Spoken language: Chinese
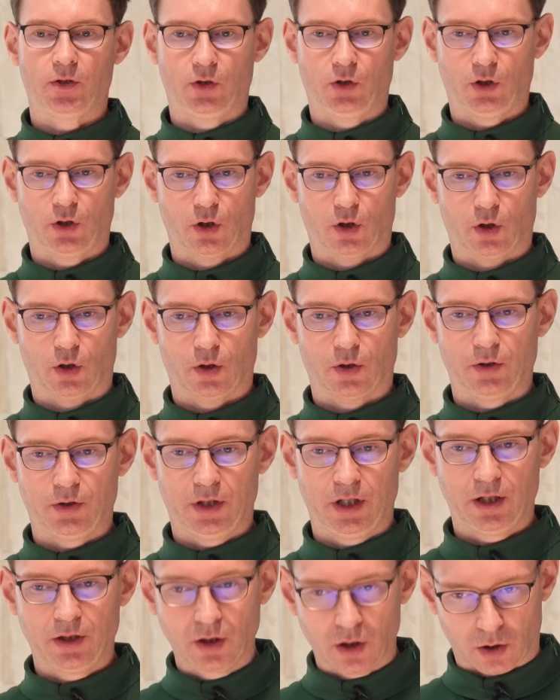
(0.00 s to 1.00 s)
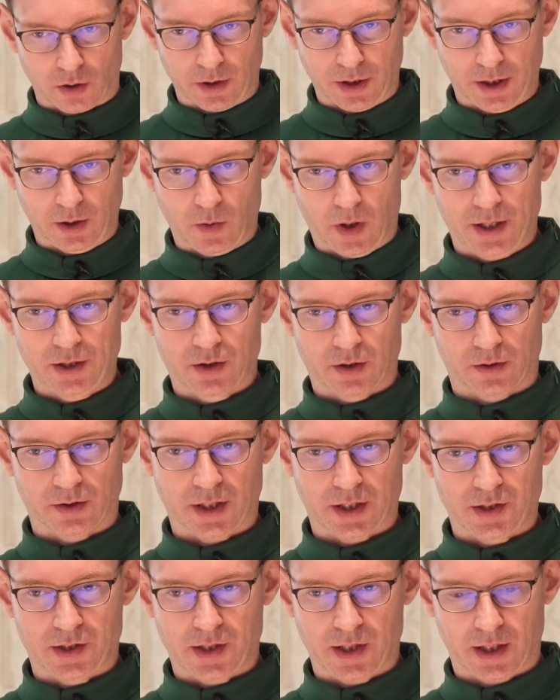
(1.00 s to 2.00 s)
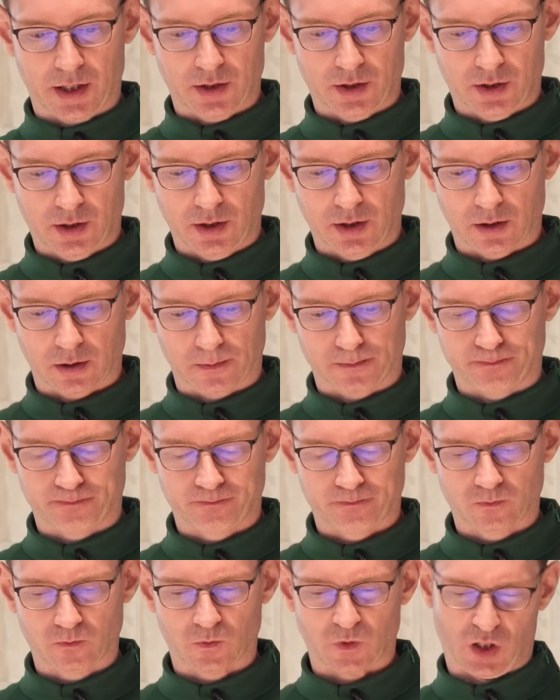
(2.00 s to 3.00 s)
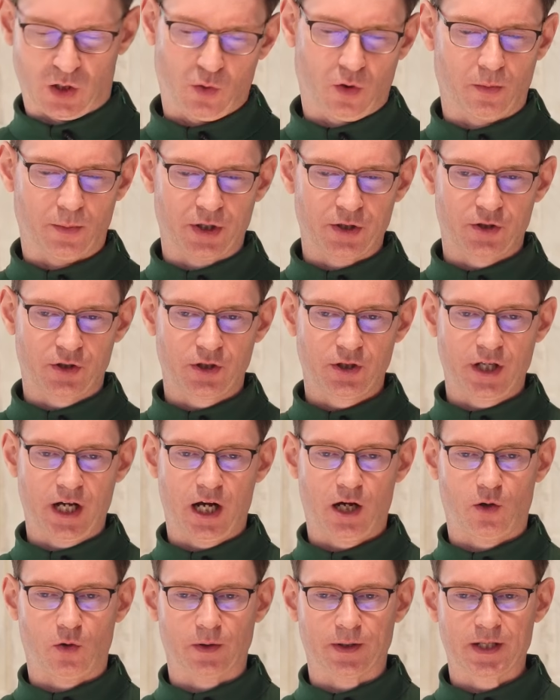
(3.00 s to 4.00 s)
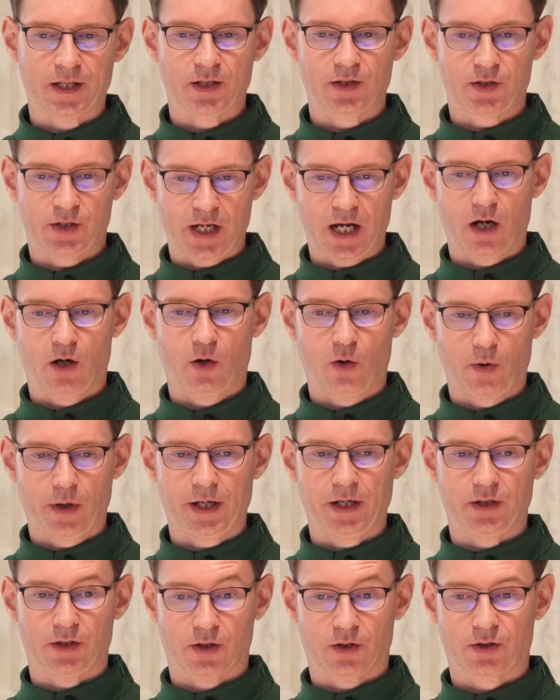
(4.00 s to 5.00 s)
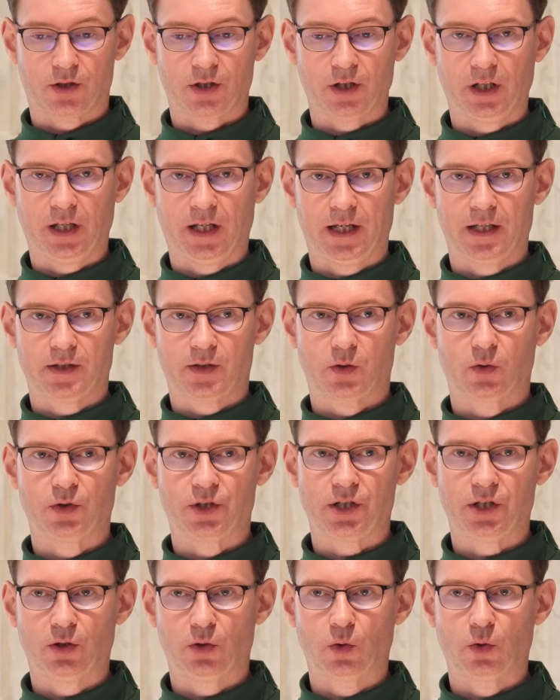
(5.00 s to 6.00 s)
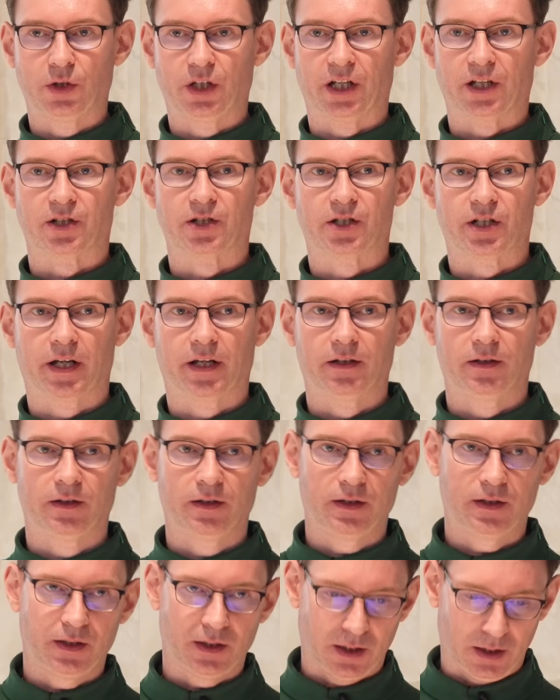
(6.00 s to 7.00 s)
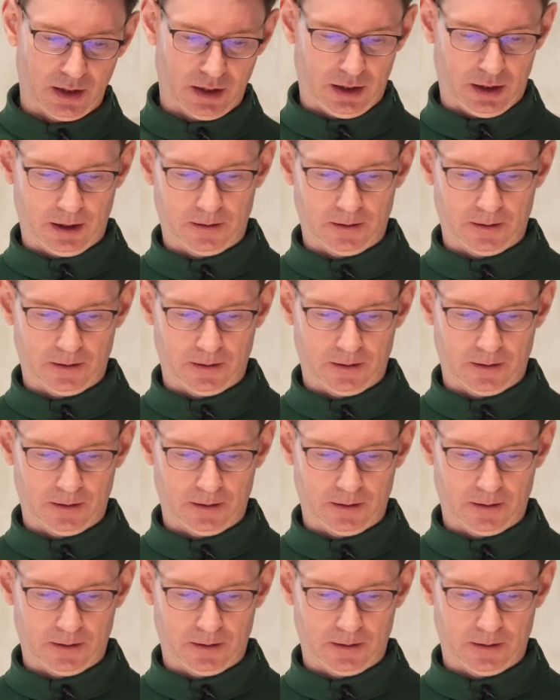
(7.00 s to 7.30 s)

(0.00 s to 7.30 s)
有也有另外一种的解释。为我们知道，教会就是耶稣基督的身体。